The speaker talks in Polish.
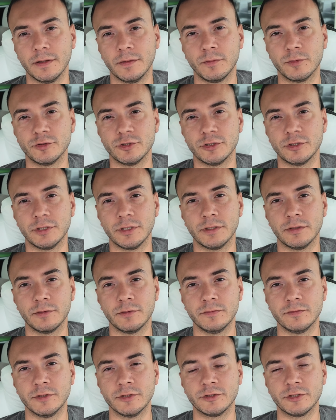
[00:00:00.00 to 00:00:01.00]
możecie
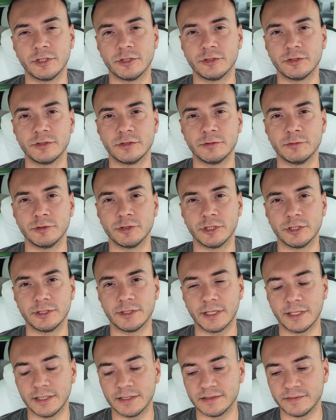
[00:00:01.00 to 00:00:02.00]
również też
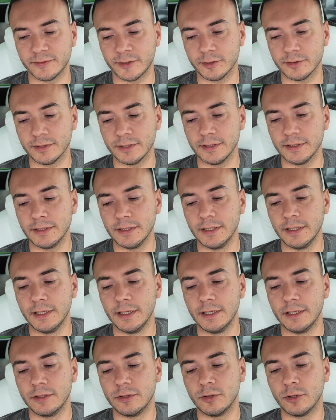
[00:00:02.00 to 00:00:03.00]
słyszeć takie zwroty.
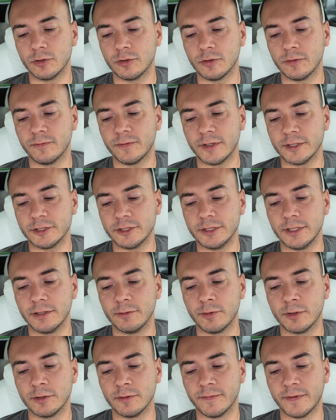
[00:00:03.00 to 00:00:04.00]
No to
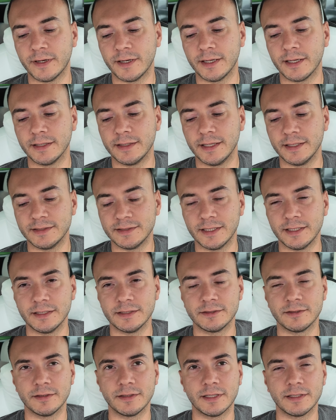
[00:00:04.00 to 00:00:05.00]
właśnie ładowarka DC
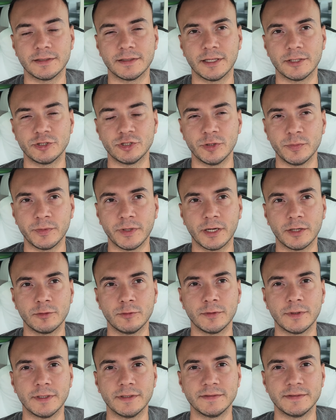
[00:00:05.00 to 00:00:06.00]
jest to ta, ta szybka,
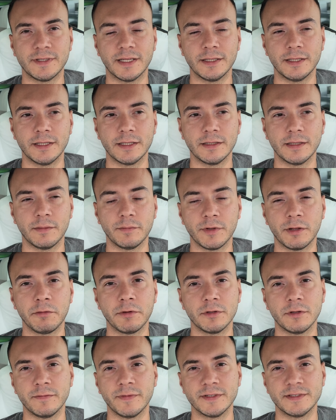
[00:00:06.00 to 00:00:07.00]
która jest w stanie nam
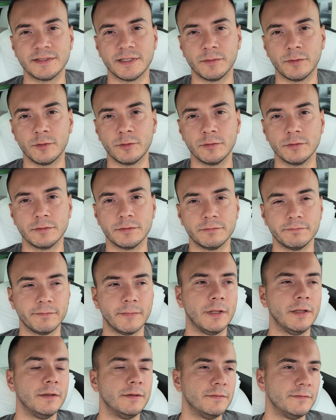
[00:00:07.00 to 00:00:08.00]
naładować samochód.
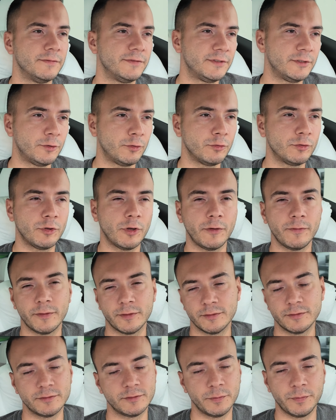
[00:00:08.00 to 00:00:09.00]

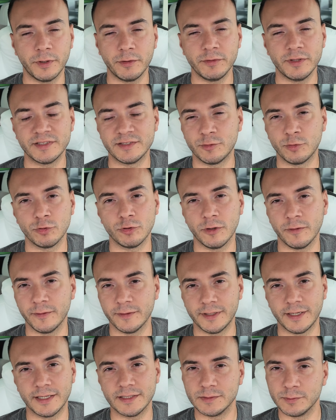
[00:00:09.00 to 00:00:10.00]
Skrótowo, zupełnie
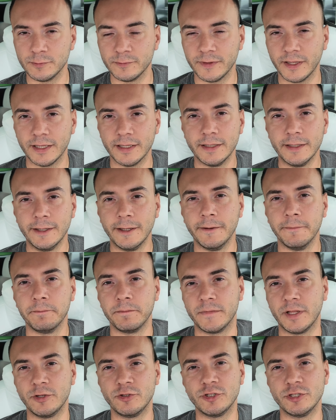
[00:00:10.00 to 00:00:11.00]
skrótowo teraz mówię,
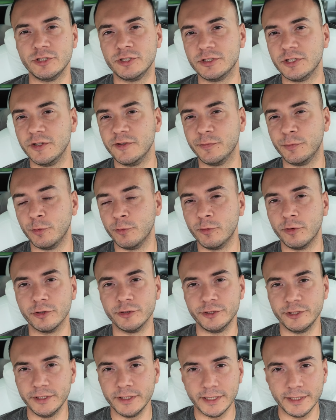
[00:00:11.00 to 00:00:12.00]
najczęściej w pół
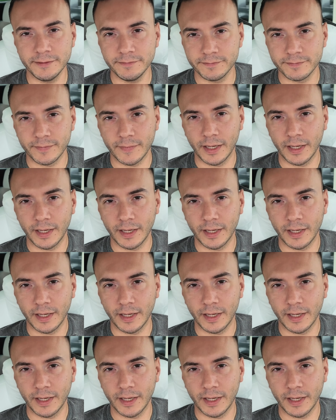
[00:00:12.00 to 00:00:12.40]
godziny,